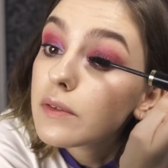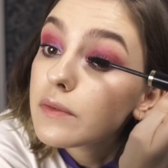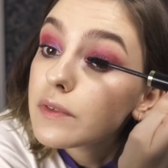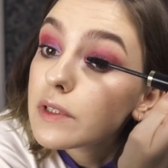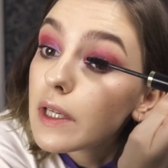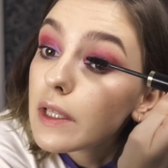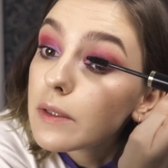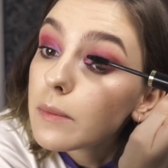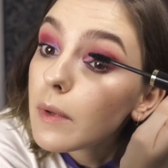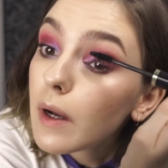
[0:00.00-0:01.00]
Ну, в
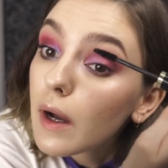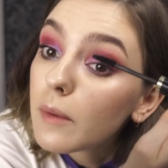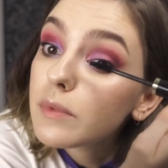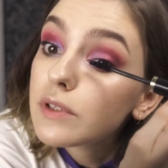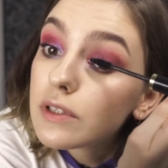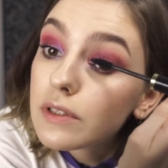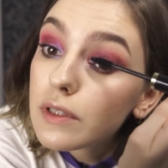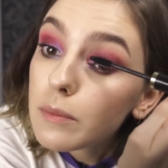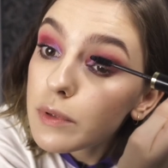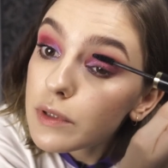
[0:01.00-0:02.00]
целом, обычно
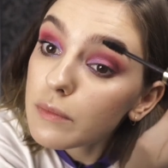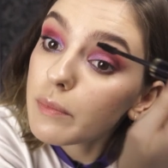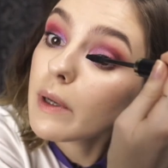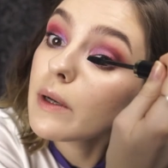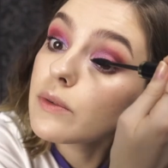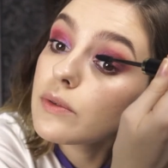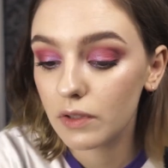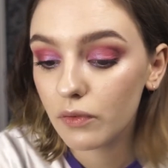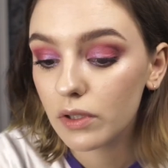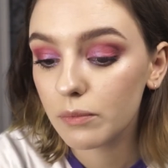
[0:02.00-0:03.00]
я просыпаюсь
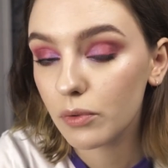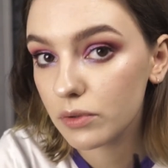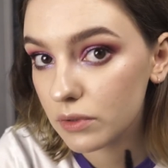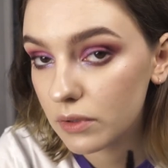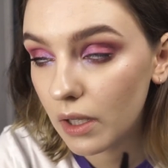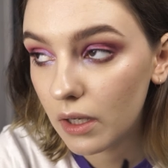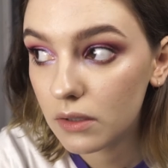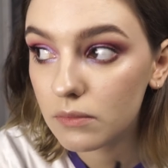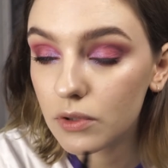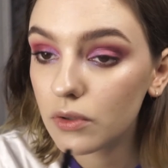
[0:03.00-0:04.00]
довольно поздно
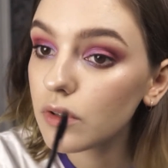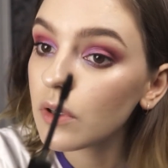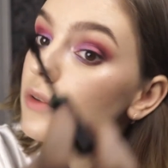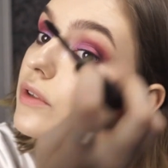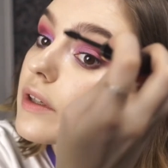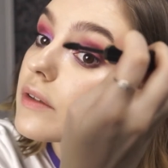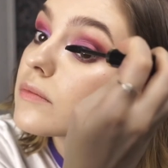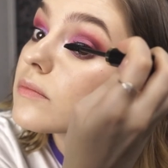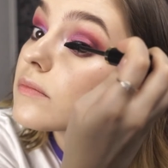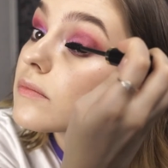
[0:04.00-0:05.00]
для многих
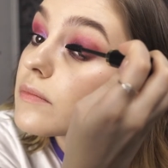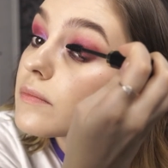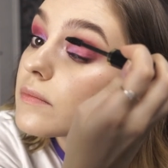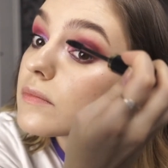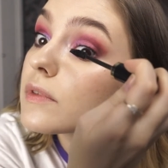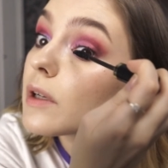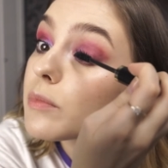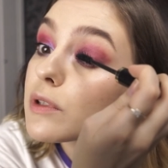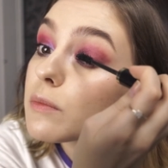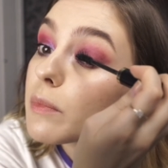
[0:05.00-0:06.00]
людей. Я
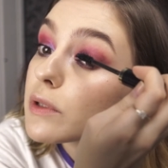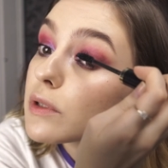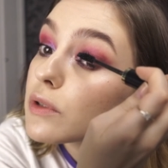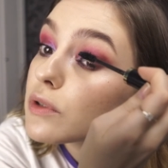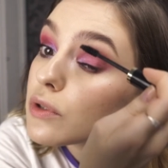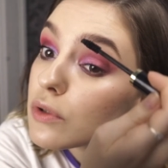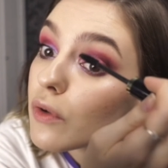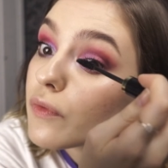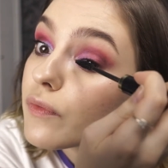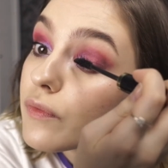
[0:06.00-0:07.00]
просыпаюсь где-то
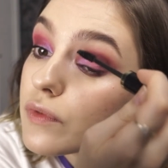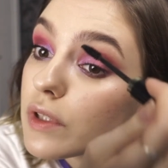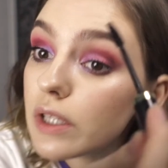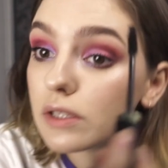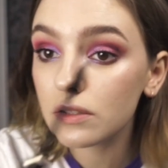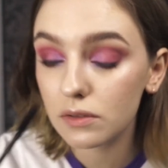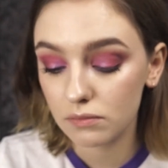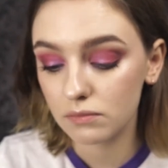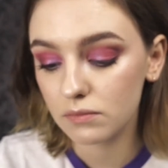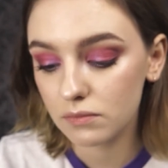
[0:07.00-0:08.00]
часов в 10
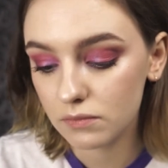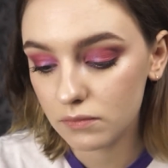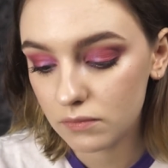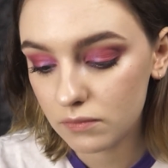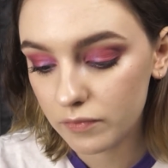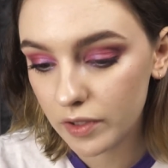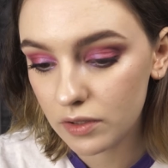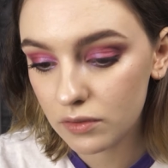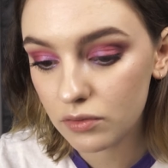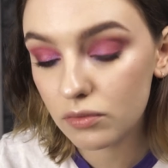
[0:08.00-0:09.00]
в
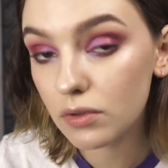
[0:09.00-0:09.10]
11